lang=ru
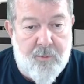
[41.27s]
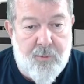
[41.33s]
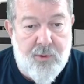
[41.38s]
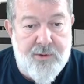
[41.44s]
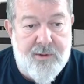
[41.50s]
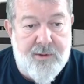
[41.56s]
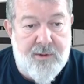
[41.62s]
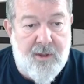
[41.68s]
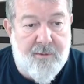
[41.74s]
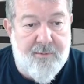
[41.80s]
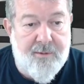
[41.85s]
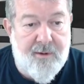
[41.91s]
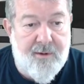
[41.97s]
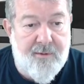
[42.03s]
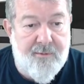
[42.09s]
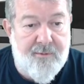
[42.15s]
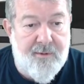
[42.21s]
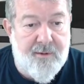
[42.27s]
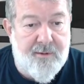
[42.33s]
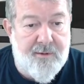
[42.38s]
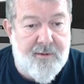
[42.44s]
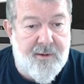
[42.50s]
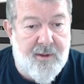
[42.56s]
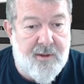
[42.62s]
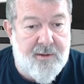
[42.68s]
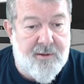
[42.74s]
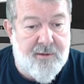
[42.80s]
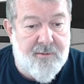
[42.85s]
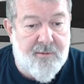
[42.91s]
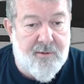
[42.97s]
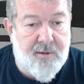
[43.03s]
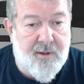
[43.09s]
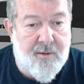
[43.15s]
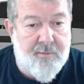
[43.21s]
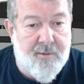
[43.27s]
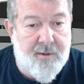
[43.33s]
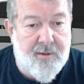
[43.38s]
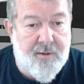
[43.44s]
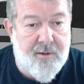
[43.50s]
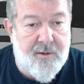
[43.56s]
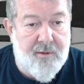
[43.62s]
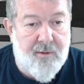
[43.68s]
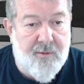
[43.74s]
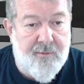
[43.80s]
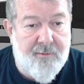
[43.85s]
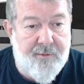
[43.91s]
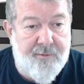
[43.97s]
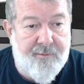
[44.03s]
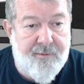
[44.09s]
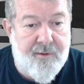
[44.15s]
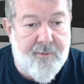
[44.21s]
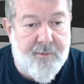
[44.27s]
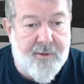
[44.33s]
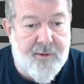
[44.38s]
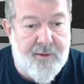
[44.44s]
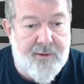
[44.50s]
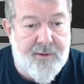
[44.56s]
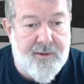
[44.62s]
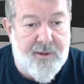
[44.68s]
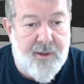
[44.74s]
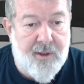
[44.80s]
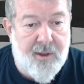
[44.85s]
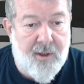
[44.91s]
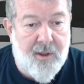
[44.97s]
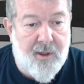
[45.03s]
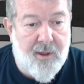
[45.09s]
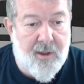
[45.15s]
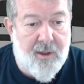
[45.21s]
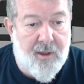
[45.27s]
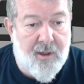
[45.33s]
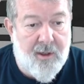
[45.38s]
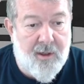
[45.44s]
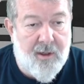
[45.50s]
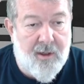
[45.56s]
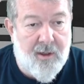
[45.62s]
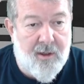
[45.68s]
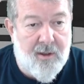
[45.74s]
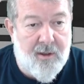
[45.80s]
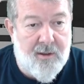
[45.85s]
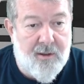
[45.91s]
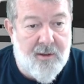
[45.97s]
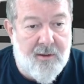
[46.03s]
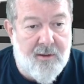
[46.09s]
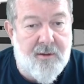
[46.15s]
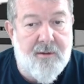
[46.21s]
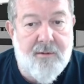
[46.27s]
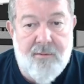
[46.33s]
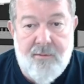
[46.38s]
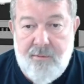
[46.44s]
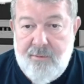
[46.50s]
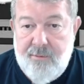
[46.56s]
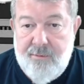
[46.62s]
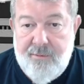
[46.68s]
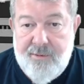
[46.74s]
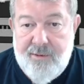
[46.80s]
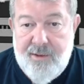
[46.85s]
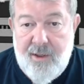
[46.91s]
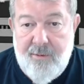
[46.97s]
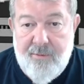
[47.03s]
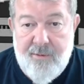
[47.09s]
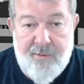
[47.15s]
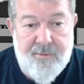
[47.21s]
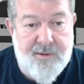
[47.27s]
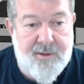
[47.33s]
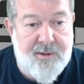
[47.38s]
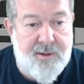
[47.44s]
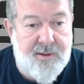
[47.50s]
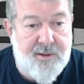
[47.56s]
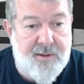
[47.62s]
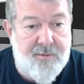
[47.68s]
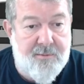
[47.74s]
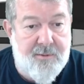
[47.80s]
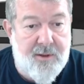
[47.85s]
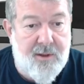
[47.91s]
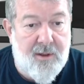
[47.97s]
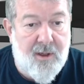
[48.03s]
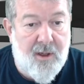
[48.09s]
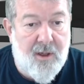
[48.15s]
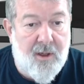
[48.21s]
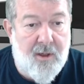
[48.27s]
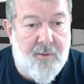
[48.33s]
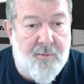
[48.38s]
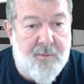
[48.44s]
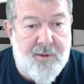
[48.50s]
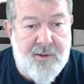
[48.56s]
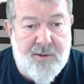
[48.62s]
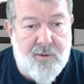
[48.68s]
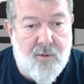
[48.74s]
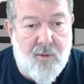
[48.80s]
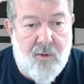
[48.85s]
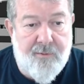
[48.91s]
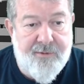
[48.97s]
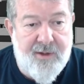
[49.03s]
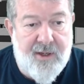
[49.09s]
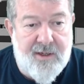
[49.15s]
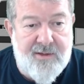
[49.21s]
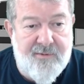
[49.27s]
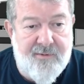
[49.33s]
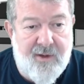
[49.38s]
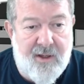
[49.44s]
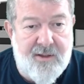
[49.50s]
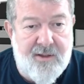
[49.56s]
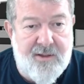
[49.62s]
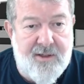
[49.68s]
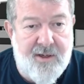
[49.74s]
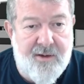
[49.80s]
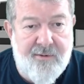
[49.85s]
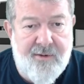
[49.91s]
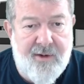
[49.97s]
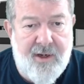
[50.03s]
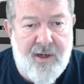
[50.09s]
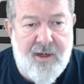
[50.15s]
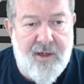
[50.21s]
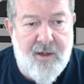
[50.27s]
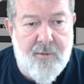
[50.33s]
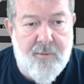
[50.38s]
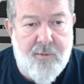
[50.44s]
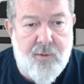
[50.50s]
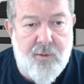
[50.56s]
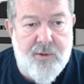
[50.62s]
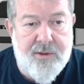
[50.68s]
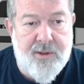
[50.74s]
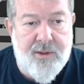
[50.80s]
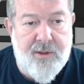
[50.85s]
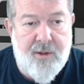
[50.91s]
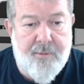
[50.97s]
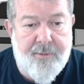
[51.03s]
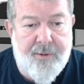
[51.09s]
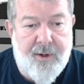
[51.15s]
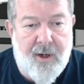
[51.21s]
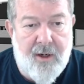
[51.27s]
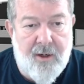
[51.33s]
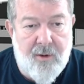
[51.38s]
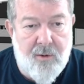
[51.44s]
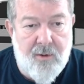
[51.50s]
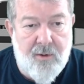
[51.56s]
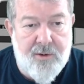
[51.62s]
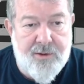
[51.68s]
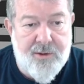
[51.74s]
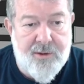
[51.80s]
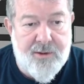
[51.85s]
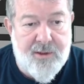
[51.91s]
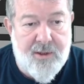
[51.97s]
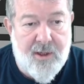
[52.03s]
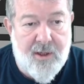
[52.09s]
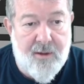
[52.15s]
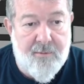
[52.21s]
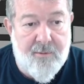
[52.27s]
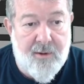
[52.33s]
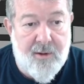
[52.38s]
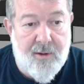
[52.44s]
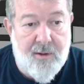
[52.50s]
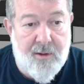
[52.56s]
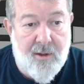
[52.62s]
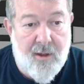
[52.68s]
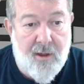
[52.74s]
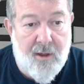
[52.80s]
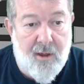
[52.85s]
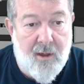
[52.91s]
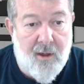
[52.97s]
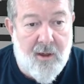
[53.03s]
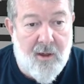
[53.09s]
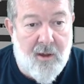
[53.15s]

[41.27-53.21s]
Путин объявил, значит, вот об этой новой выплате э, э, семьям с детьми. Песков назвал заявление Путина пророческими, да,